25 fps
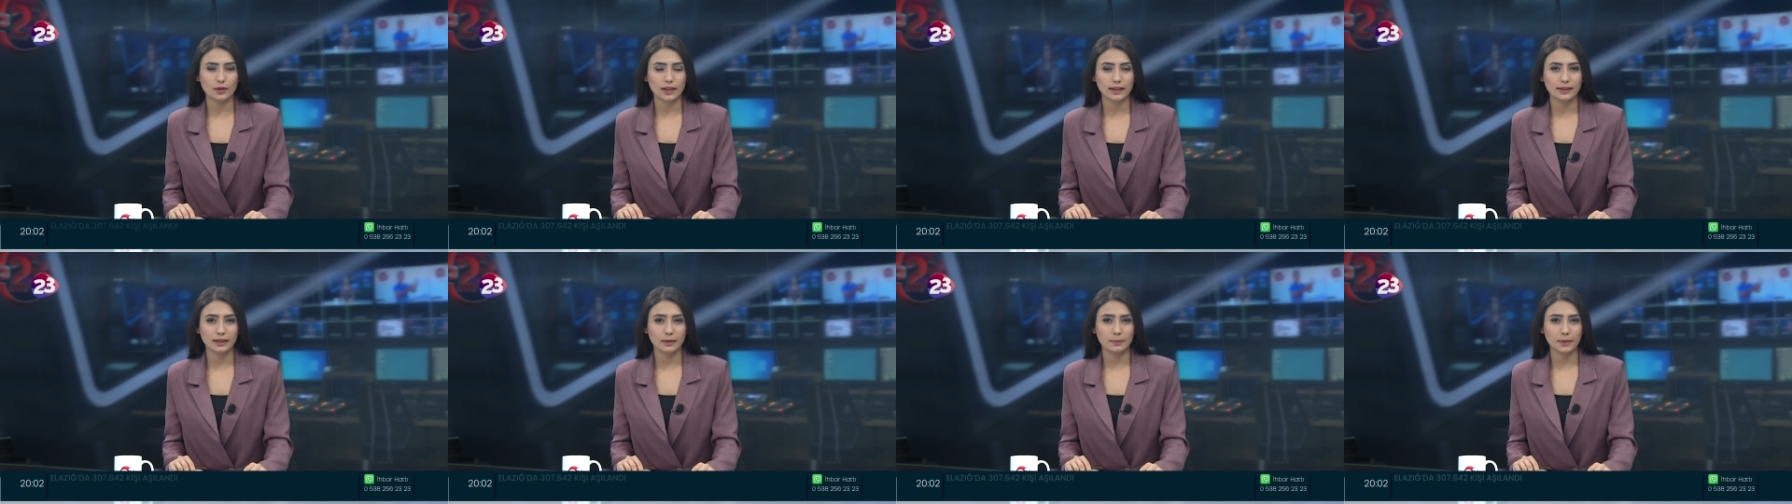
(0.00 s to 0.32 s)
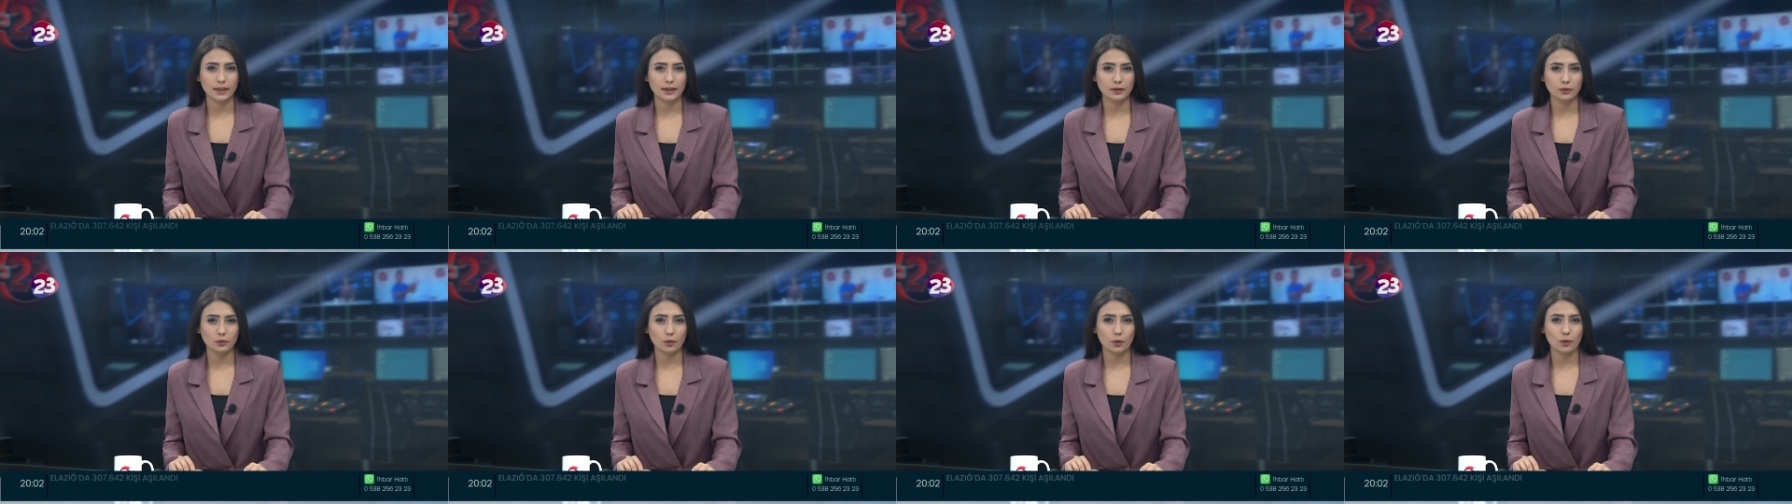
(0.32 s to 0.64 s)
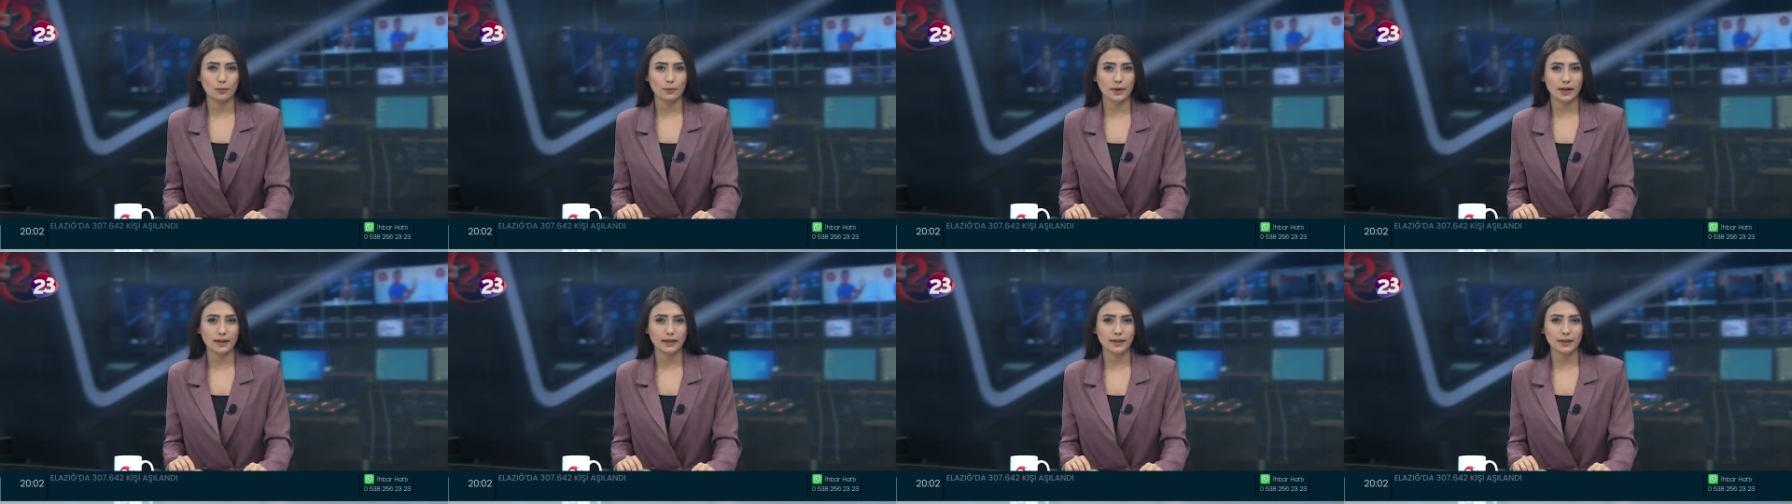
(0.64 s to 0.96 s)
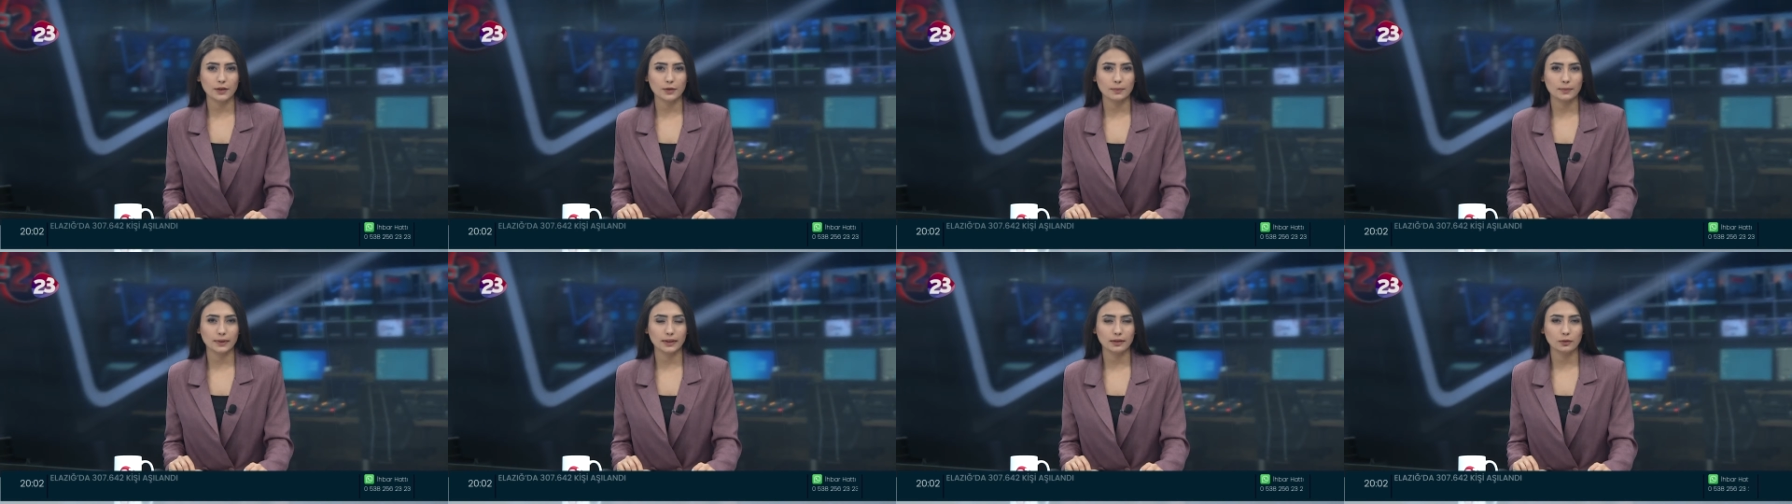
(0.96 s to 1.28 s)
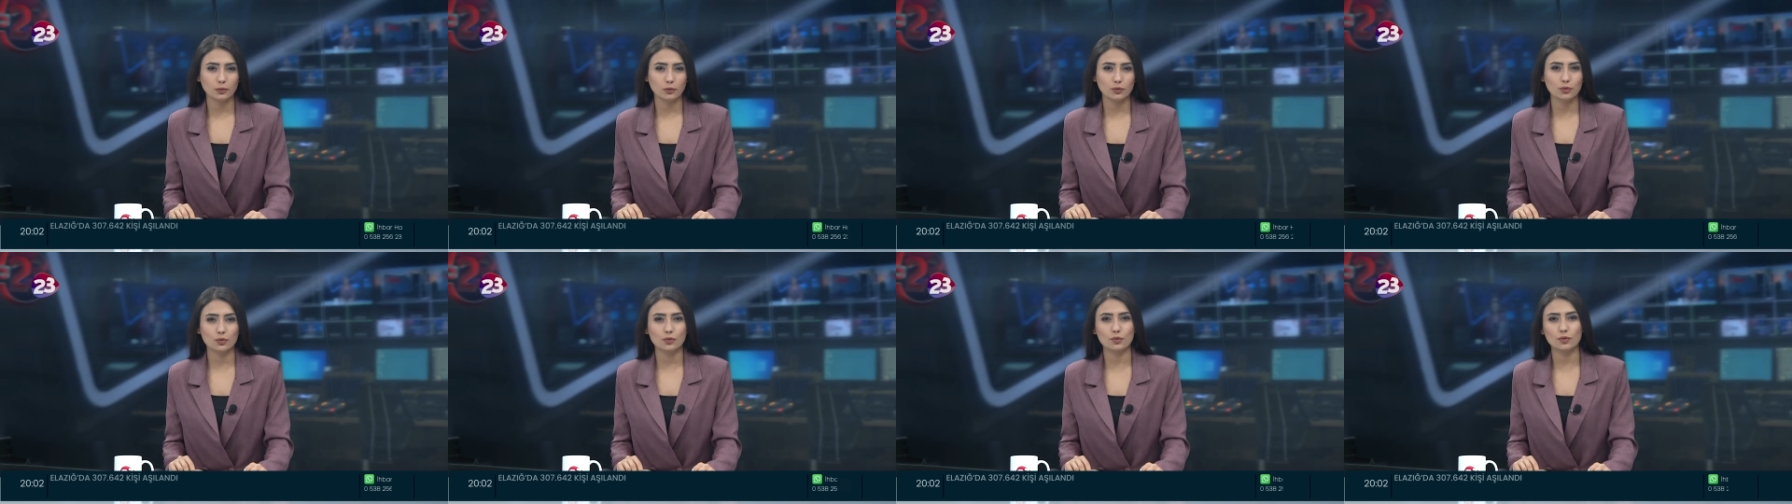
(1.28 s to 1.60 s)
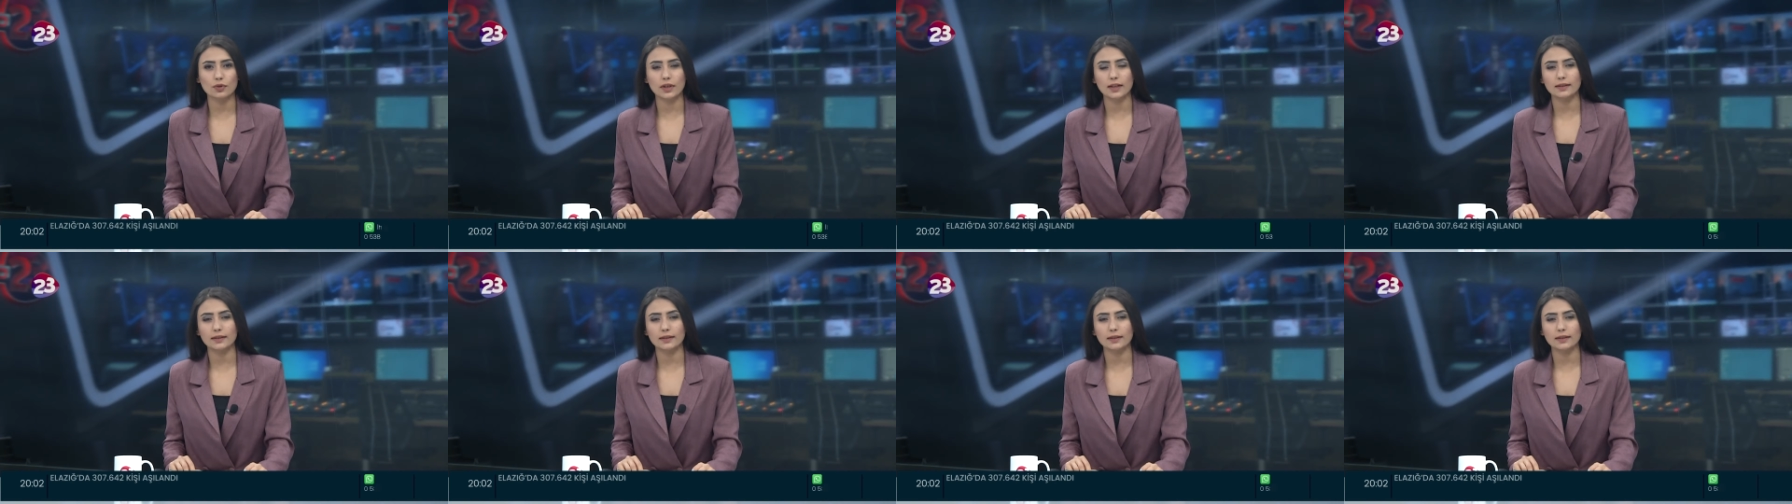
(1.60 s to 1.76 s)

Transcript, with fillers: Kademeli normalleşmenin 3.